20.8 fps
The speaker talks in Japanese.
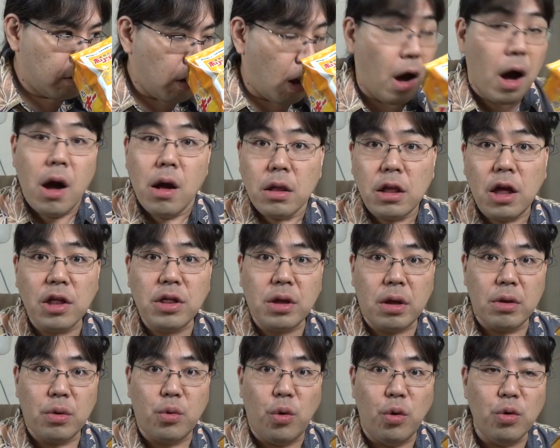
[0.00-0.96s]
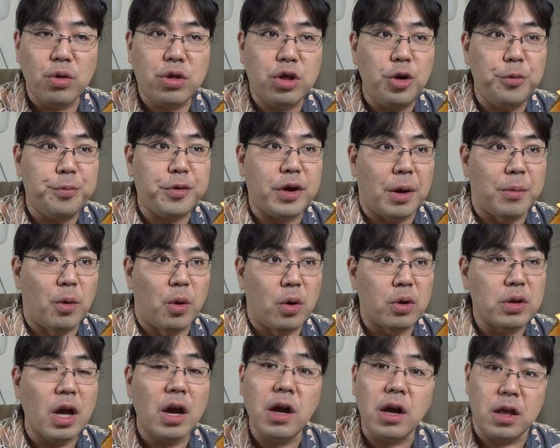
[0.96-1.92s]
あ確かにコーンスープかも
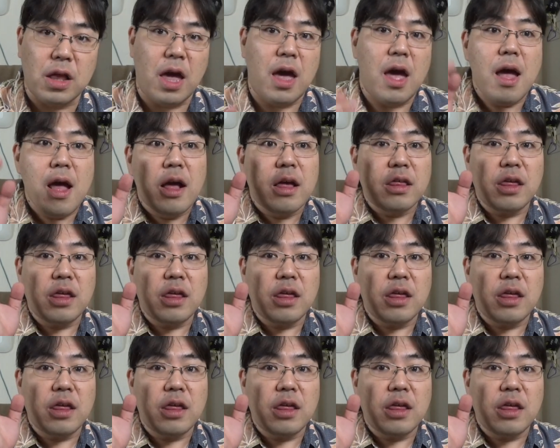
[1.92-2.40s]
なんかね